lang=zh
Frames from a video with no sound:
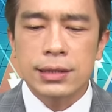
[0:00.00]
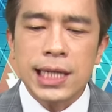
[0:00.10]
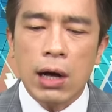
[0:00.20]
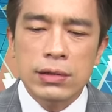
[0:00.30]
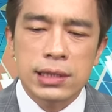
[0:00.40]

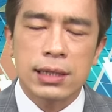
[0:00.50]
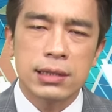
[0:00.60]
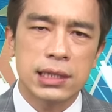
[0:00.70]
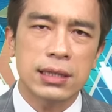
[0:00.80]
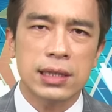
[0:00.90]
造
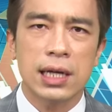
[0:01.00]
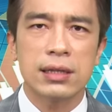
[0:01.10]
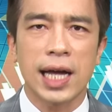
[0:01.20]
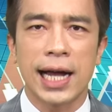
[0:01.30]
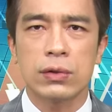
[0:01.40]
成今
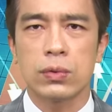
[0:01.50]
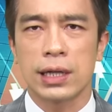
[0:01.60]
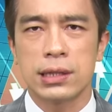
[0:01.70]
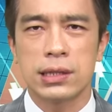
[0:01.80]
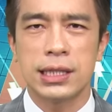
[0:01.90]
天台股
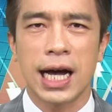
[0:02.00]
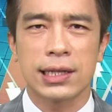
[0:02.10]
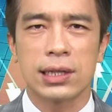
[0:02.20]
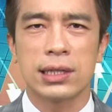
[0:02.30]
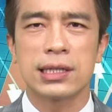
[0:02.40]
啊是下
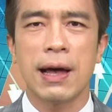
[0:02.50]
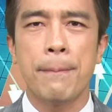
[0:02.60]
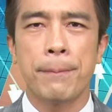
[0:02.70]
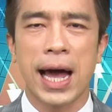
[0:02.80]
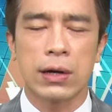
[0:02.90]
跌了
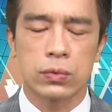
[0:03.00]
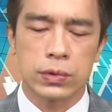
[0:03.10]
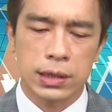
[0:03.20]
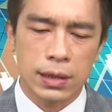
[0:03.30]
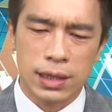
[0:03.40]
三百五
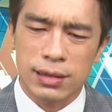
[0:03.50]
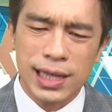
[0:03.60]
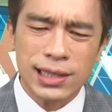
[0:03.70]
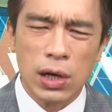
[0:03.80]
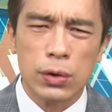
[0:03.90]
十二点。
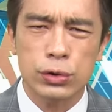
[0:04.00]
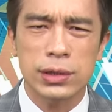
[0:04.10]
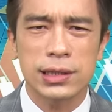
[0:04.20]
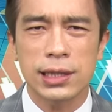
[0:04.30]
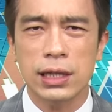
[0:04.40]
但是后
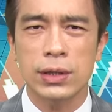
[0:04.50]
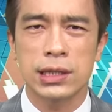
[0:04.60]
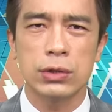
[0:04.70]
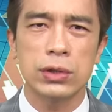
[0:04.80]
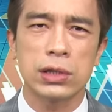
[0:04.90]
续真的会
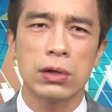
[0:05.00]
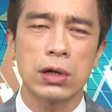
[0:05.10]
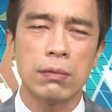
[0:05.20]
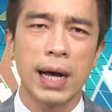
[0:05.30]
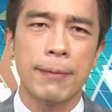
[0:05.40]
持续走
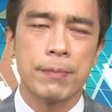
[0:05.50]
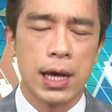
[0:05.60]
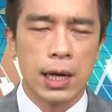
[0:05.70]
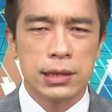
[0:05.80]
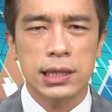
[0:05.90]
空吗？
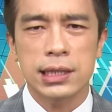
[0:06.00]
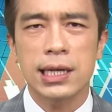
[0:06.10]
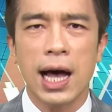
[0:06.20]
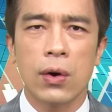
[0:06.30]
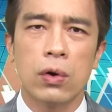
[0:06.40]
其实
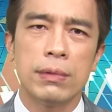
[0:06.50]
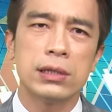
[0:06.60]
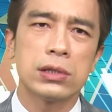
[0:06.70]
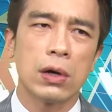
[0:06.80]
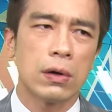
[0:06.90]
啊，我
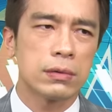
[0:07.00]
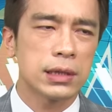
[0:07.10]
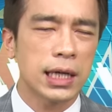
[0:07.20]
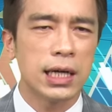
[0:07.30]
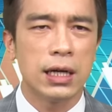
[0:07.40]
们从
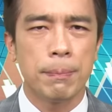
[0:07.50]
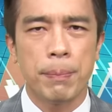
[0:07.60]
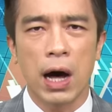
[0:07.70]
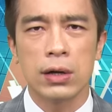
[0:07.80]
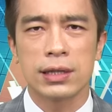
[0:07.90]
个
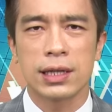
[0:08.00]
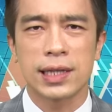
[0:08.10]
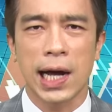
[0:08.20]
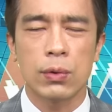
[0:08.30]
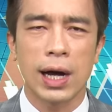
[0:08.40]
鲍尔的
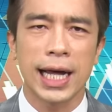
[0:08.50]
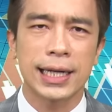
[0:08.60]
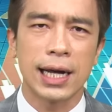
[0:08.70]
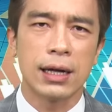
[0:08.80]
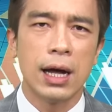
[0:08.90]
谈话来
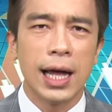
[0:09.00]
看，